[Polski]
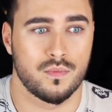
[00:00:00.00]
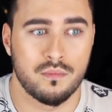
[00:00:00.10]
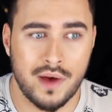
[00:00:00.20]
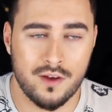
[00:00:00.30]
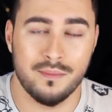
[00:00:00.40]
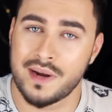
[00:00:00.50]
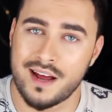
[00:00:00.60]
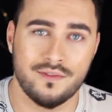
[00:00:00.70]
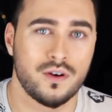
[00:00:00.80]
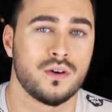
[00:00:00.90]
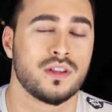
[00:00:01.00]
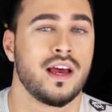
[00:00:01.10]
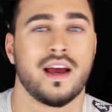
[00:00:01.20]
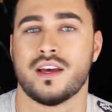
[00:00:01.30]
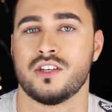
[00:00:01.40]
mają prawo
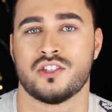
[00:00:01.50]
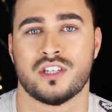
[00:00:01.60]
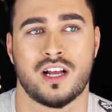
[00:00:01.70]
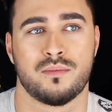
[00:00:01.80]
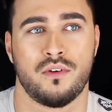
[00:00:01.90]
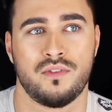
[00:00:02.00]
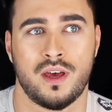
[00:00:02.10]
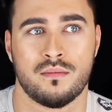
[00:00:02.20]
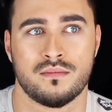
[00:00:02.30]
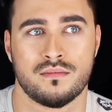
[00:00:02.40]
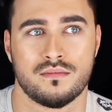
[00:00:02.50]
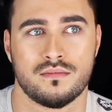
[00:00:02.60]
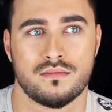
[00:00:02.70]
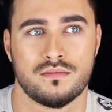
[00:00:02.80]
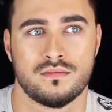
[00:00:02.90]
na jakieś, że tak powiem,
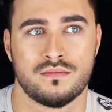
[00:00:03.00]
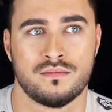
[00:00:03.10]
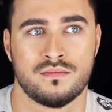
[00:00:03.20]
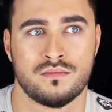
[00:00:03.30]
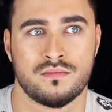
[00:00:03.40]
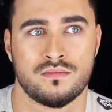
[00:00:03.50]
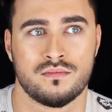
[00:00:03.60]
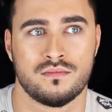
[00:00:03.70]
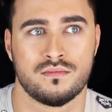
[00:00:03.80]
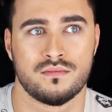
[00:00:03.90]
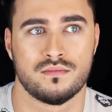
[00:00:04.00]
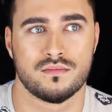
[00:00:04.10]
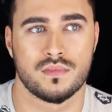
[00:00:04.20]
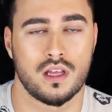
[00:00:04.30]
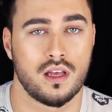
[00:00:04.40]
mm,
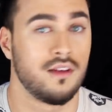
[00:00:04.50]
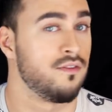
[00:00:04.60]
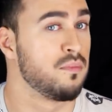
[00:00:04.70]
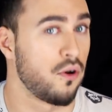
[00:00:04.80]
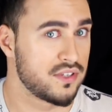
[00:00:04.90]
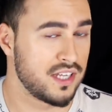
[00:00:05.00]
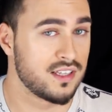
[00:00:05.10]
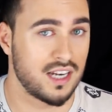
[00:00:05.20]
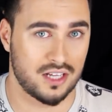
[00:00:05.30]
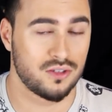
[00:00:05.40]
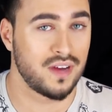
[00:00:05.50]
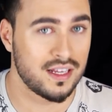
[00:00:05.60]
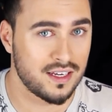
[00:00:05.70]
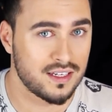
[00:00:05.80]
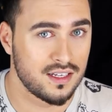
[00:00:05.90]
vipowskie
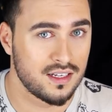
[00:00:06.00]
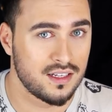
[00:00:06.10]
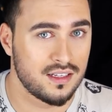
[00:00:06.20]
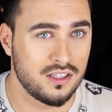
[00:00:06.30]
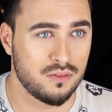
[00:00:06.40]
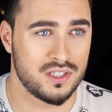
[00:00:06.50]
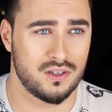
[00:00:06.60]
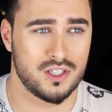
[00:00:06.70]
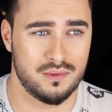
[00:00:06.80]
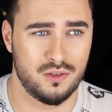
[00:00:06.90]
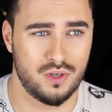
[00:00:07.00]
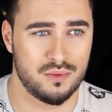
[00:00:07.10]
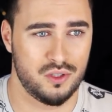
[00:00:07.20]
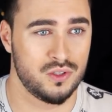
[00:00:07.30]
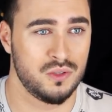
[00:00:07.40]
traktowanie. Natomiast osoba, która
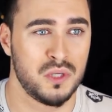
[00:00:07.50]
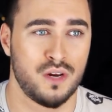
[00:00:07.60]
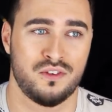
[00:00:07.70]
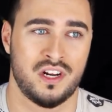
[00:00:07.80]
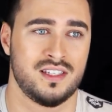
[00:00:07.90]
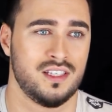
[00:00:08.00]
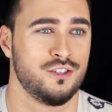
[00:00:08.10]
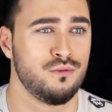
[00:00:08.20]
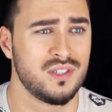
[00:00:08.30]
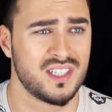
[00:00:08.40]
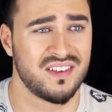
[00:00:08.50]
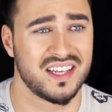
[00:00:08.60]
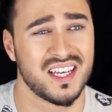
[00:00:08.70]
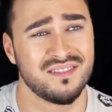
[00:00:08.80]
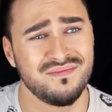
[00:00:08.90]
przychodzi pierwszy raz i już stawia
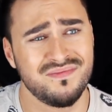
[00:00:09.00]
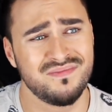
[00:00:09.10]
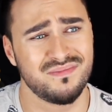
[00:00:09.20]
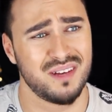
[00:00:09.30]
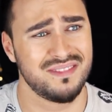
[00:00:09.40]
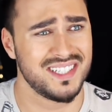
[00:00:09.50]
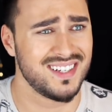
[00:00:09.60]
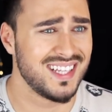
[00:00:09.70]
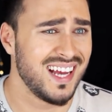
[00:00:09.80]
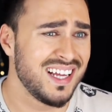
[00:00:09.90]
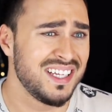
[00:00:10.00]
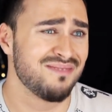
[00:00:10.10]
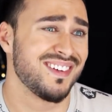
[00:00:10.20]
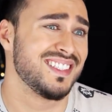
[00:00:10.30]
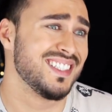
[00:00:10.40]
takie, mm, bo ja bym chciała tani,
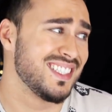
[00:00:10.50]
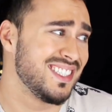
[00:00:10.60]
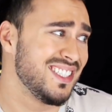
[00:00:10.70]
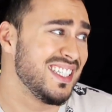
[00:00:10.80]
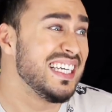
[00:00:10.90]
bo chciała to.